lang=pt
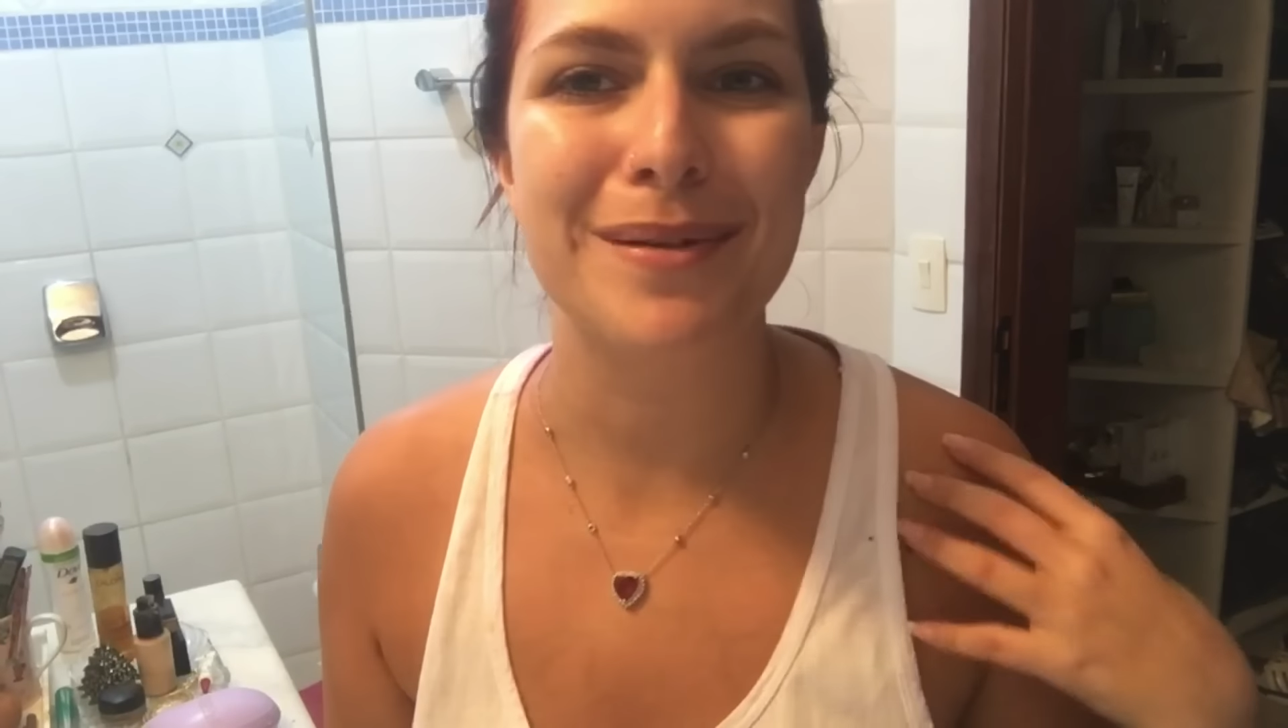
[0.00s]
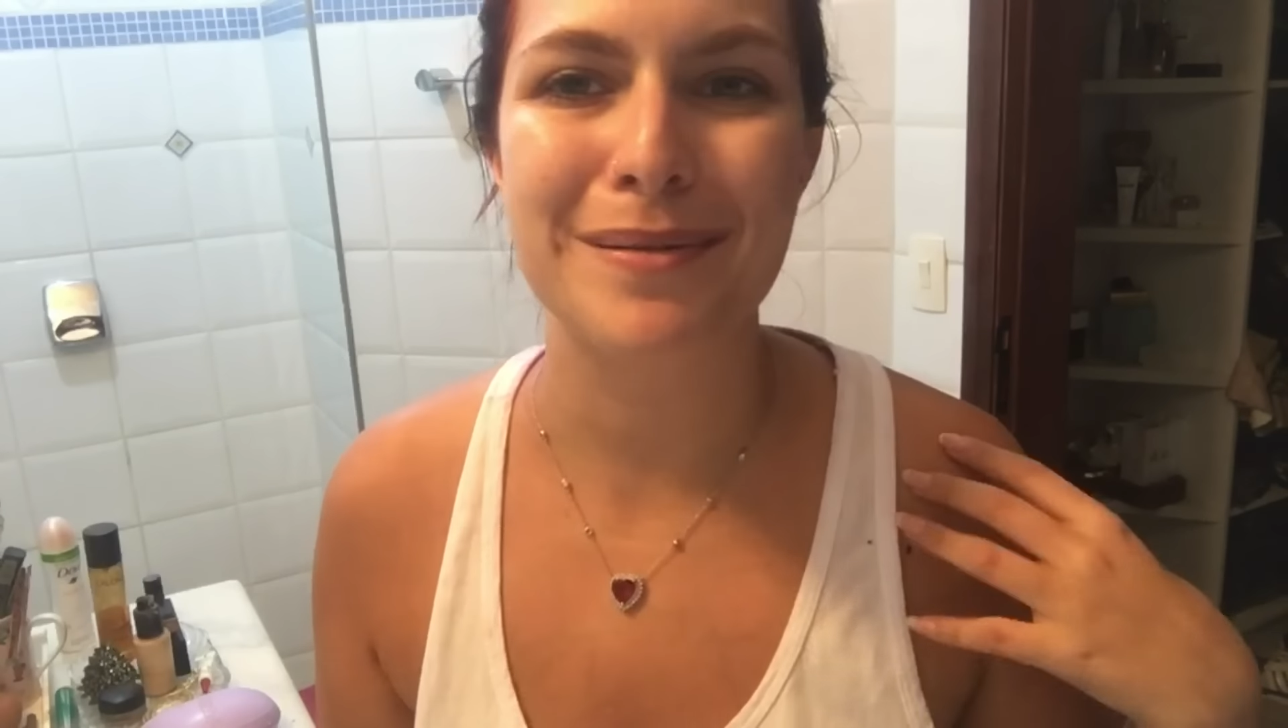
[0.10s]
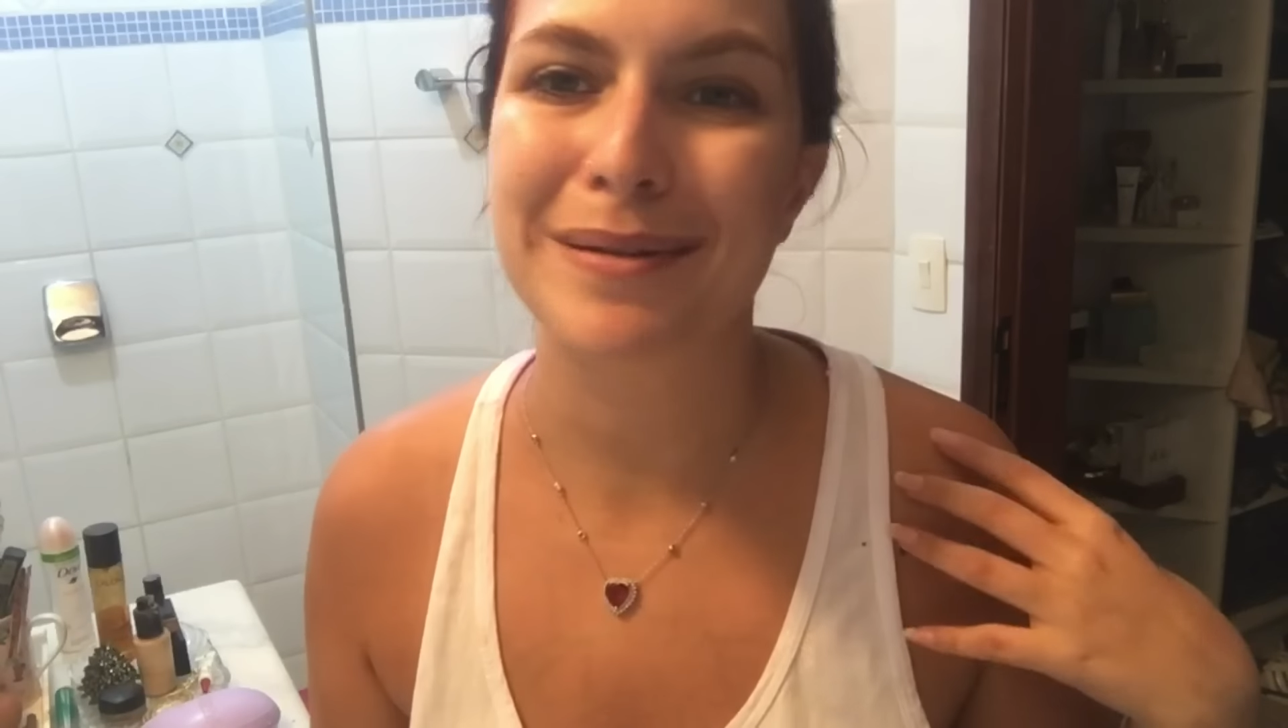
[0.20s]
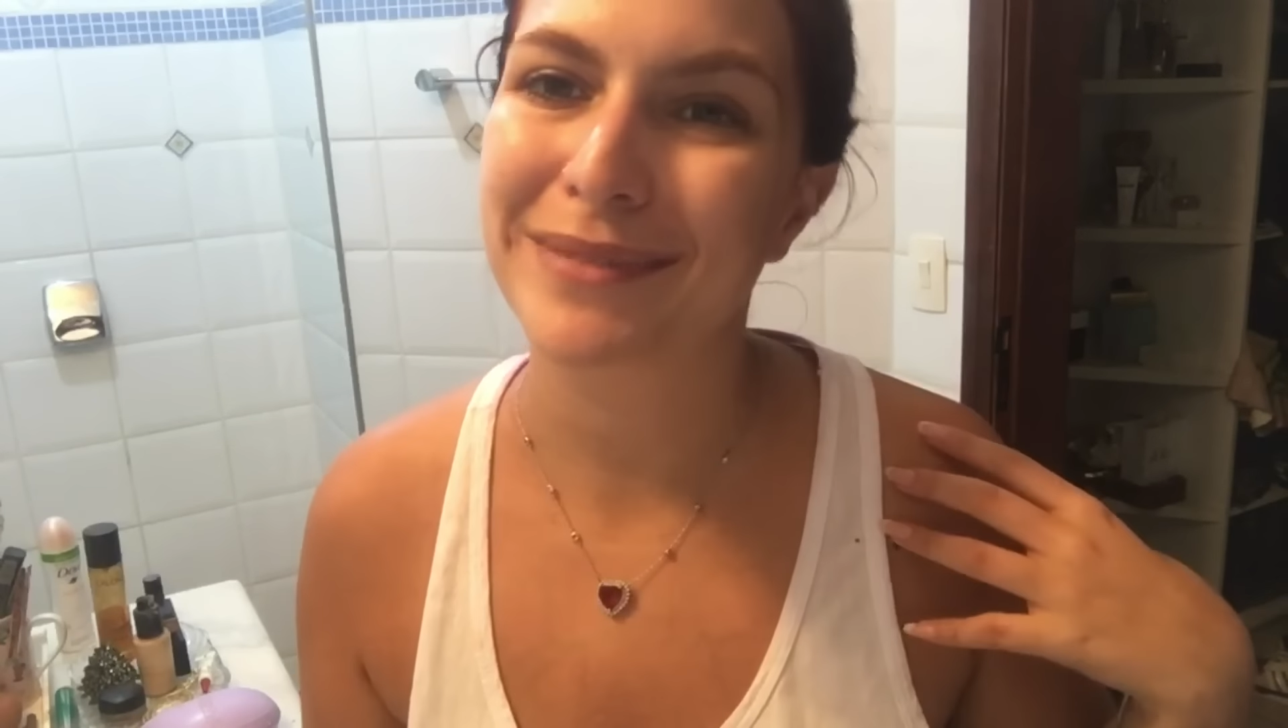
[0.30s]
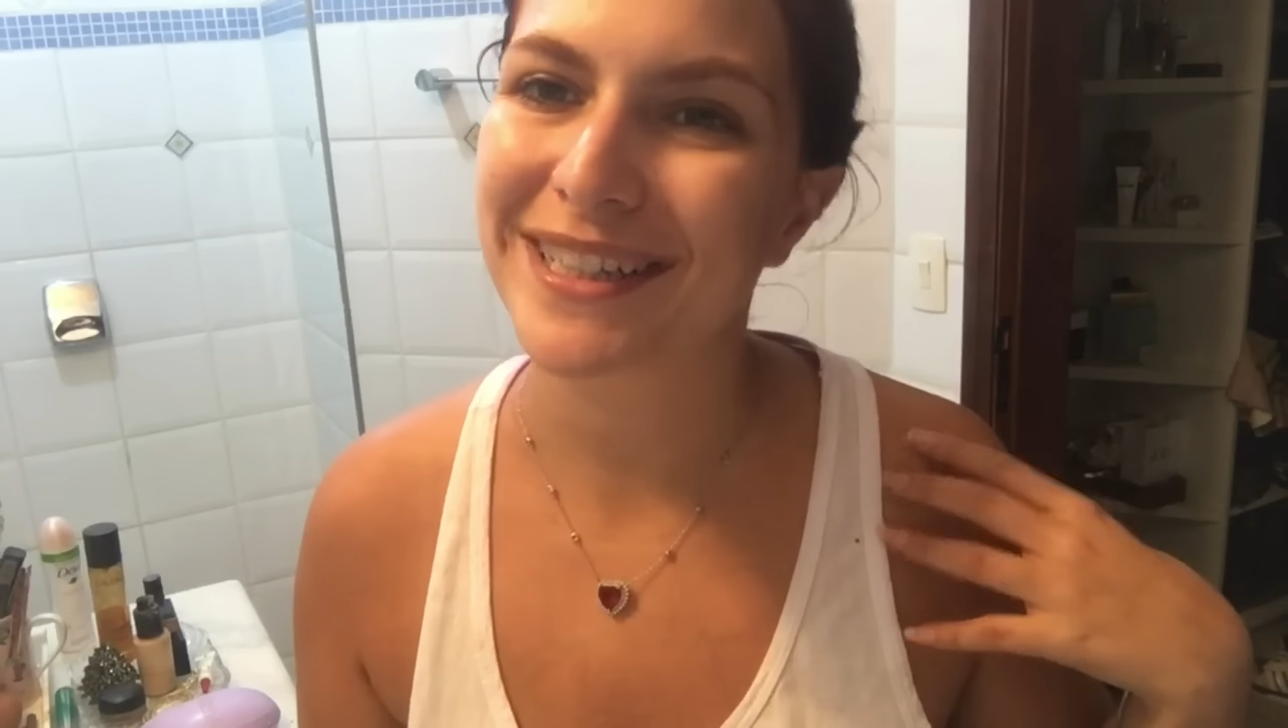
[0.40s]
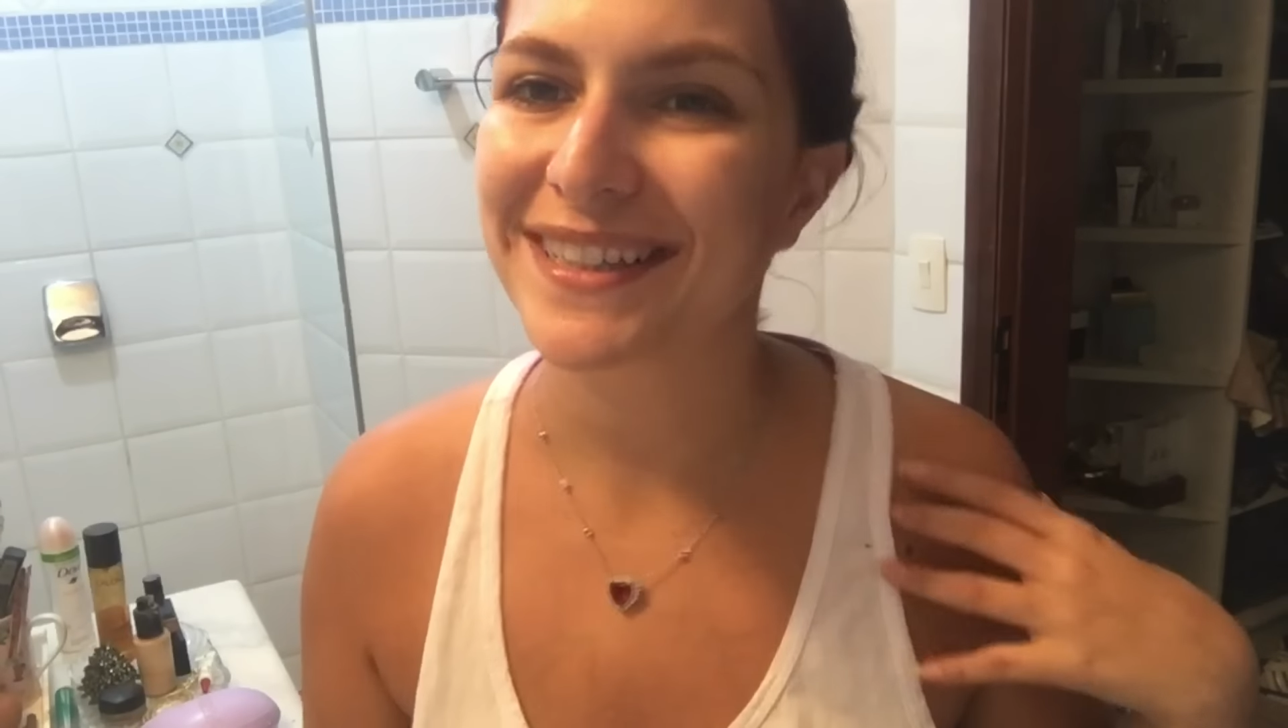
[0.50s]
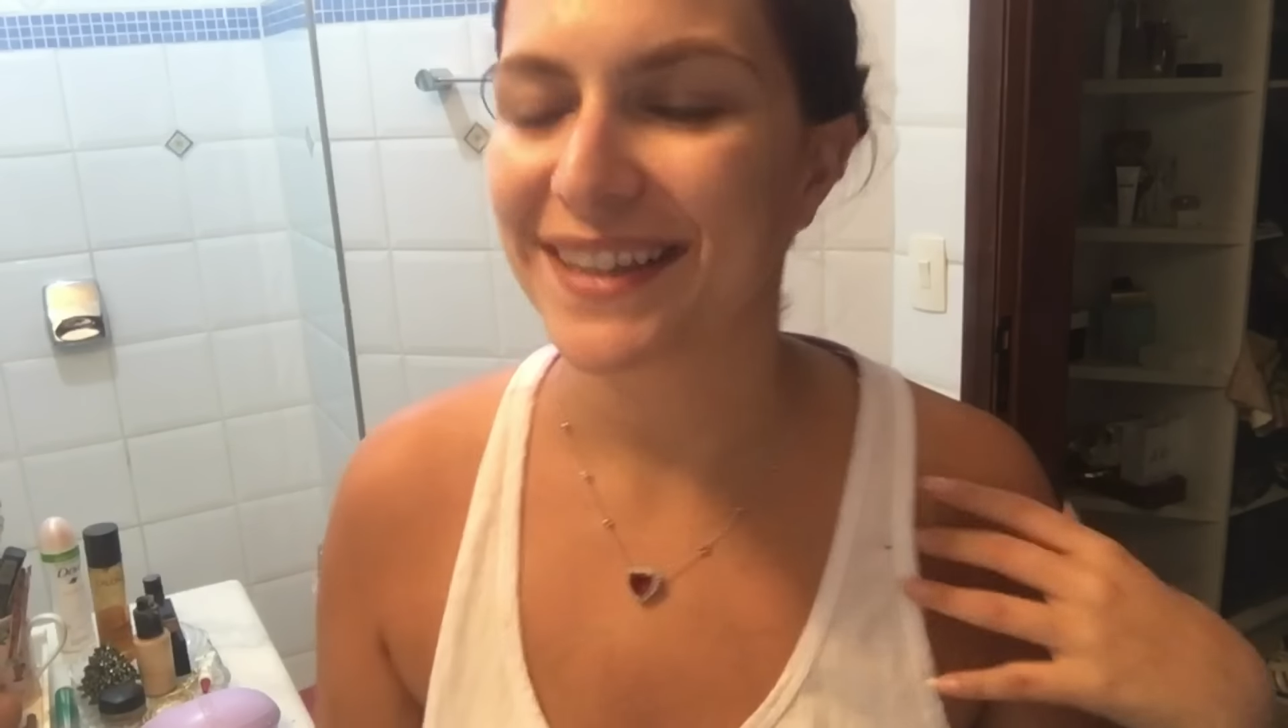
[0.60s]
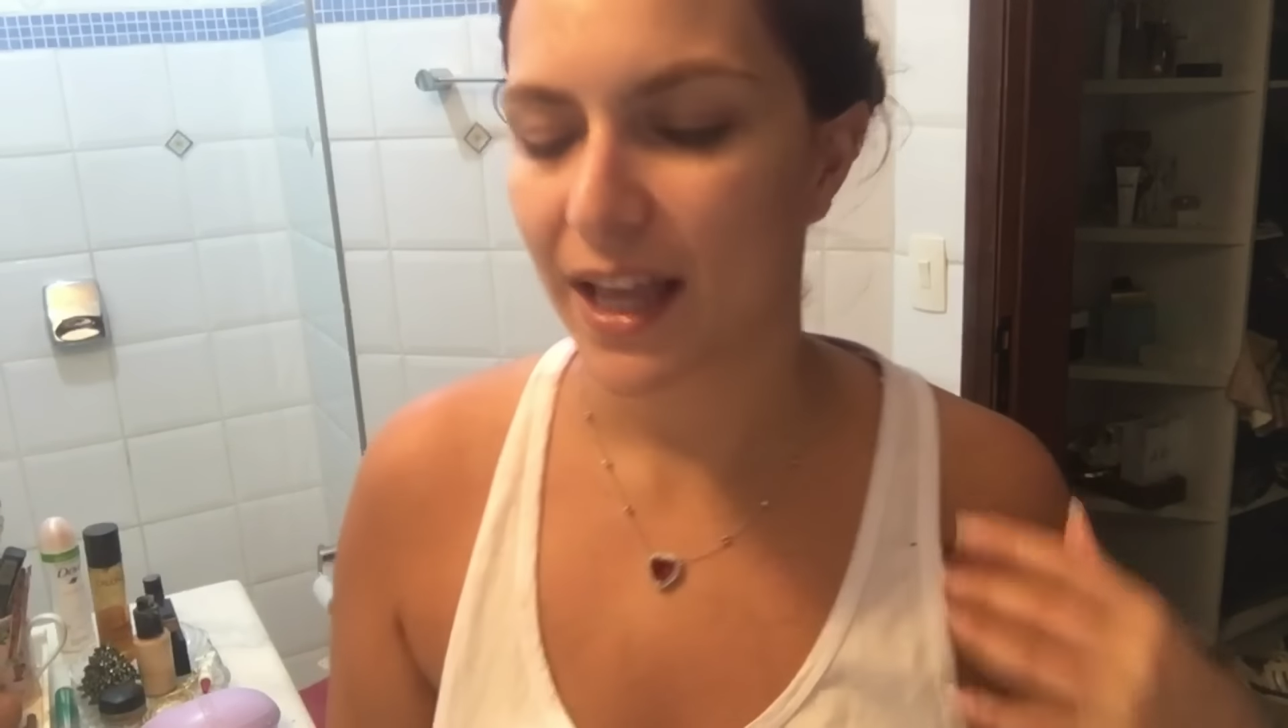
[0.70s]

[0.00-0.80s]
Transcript: pra minha mãe.